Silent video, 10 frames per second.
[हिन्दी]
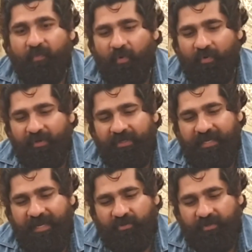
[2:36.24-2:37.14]
वो
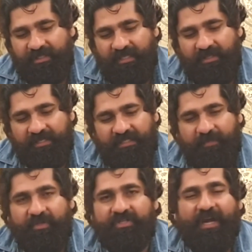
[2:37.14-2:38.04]
ये जो इसकी
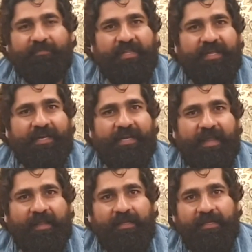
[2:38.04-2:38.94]
दस्ती पीछे आप देख रहे
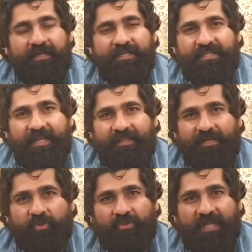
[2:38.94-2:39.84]
हैं इसके
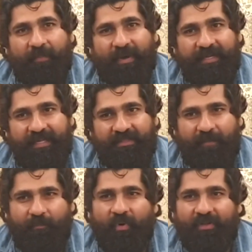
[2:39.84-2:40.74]
अंदर जो दब आई है
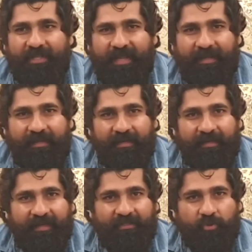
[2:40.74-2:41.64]
दब बोलते हैं
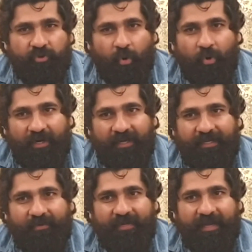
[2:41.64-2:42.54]
कि जो चोट
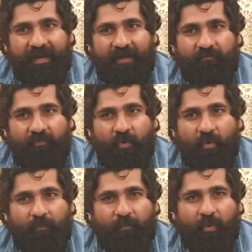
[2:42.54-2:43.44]
लगी हुई है ना वो
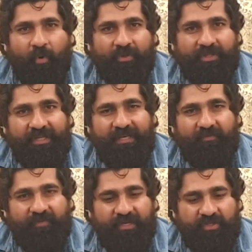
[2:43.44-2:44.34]
बहुत ही
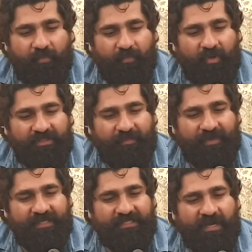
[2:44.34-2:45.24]
नफीस और बहुत
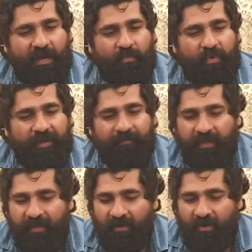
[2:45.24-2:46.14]
ज़बरदस्त काम हुआ है
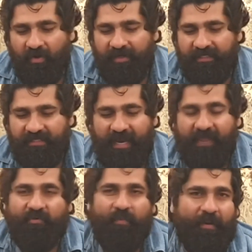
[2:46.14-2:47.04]
और इस
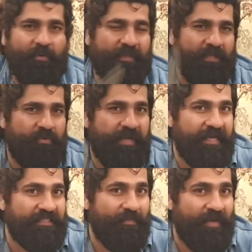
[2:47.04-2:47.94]
नाइफ़ को मैं आपको बताता हूँ ये
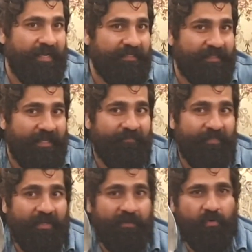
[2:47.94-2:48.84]
कैसे बनाया जाता है
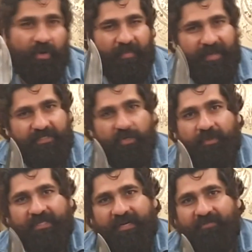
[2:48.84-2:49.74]
क्योंकि मैंने इसके
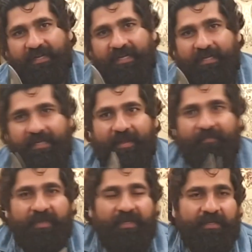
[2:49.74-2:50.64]
ऊपर सारी वर्किंग की है
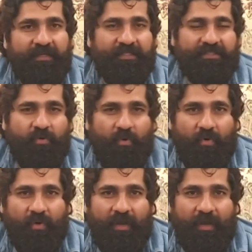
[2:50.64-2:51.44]
इसको